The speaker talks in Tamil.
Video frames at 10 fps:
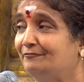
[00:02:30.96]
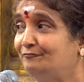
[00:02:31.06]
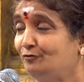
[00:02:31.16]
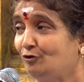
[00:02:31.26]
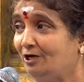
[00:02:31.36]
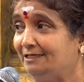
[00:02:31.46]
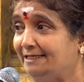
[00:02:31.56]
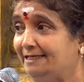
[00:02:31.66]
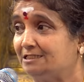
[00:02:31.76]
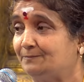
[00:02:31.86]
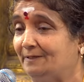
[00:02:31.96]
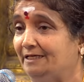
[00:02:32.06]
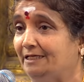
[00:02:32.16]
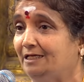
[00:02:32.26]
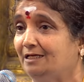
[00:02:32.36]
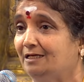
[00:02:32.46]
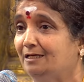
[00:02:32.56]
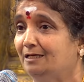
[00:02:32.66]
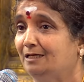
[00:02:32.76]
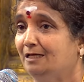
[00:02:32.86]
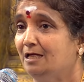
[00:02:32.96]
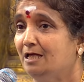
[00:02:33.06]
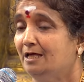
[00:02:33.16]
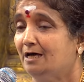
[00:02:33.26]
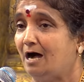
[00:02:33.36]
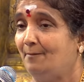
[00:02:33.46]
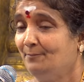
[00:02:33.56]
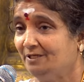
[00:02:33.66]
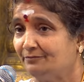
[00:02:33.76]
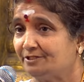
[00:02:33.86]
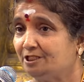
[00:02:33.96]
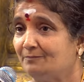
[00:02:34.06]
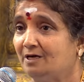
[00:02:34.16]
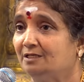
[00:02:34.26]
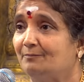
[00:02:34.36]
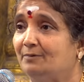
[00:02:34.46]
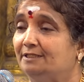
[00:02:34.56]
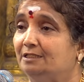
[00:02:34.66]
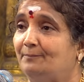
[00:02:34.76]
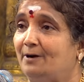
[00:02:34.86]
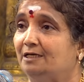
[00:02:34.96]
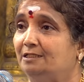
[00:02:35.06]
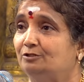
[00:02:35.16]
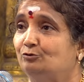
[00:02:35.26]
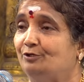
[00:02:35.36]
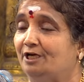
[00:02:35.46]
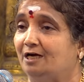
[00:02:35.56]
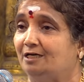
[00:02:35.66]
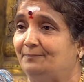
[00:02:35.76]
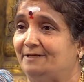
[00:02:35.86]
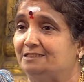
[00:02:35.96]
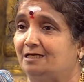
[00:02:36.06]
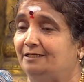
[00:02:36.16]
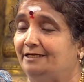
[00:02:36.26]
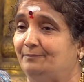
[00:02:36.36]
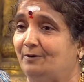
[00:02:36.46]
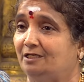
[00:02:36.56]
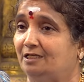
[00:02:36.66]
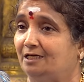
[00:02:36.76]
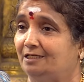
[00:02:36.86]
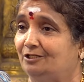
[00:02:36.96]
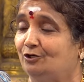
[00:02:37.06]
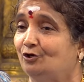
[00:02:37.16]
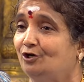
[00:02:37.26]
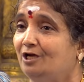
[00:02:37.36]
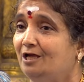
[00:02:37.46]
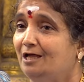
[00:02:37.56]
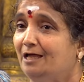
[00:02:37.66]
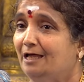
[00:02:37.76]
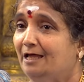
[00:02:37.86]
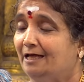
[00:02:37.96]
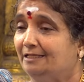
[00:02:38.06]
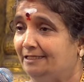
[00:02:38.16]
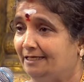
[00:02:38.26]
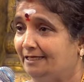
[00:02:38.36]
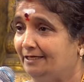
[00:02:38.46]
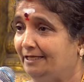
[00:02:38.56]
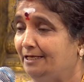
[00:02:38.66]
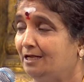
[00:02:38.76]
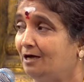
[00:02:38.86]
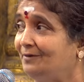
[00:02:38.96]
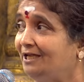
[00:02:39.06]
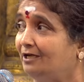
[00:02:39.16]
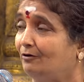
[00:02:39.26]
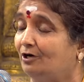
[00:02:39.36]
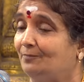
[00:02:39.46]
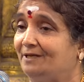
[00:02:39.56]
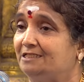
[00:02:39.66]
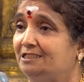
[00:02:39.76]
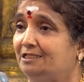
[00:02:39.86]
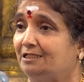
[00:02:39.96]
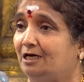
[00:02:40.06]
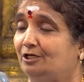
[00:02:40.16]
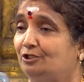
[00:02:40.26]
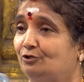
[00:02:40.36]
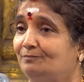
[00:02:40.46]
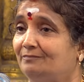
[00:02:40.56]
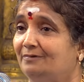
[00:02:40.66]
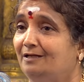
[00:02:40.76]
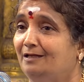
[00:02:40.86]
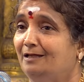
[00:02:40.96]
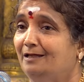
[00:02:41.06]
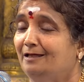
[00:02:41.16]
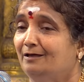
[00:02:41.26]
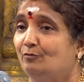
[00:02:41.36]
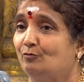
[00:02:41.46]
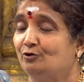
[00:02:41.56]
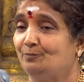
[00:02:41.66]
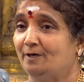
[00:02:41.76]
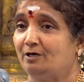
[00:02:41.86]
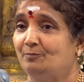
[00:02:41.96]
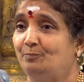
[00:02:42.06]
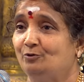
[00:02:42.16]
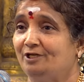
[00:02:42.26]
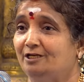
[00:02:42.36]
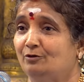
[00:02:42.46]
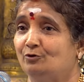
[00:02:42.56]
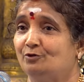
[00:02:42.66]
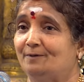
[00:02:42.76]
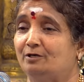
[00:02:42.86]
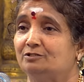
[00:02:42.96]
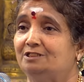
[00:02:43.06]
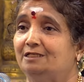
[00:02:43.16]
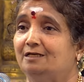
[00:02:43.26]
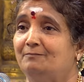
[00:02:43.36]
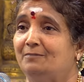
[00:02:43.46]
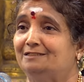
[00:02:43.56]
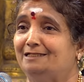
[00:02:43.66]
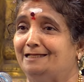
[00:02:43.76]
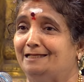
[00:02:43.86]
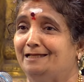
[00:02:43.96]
எவ்வளோ அனலைஸ் பண்ணி ஐம்பது வருஷமாக நம்ம இந்த பாட்டு துடியாக பேசானடி பாட்டாகட்டும் இந்த எல்லாமே அவங்க பேசினதாகட்டும் ஒரு பக்கம் புலின்னு ஒரு பக்கம் சிங்கம் மாதிரி